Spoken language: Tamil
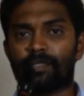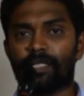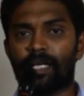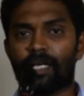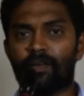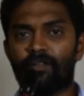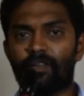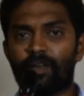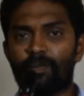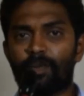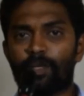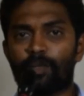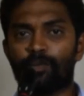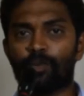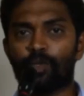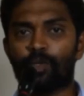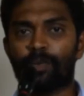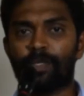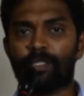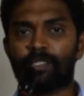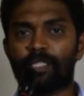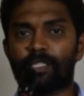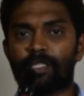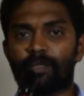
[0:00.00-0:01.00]
தகவல் பெறும்
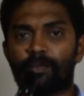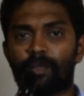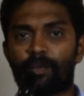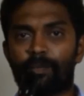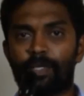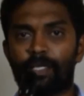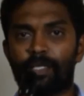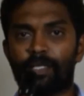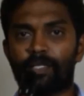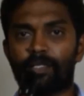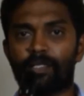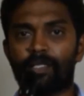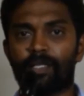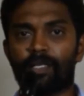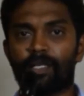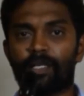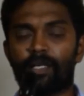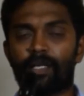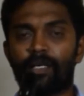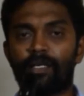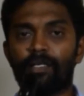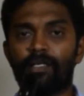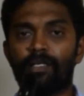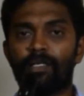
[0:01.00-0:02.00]
உரிமை சட்டம் அப்படின்றது
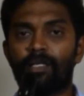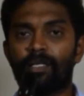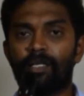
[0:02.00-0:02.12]
என்னென்னா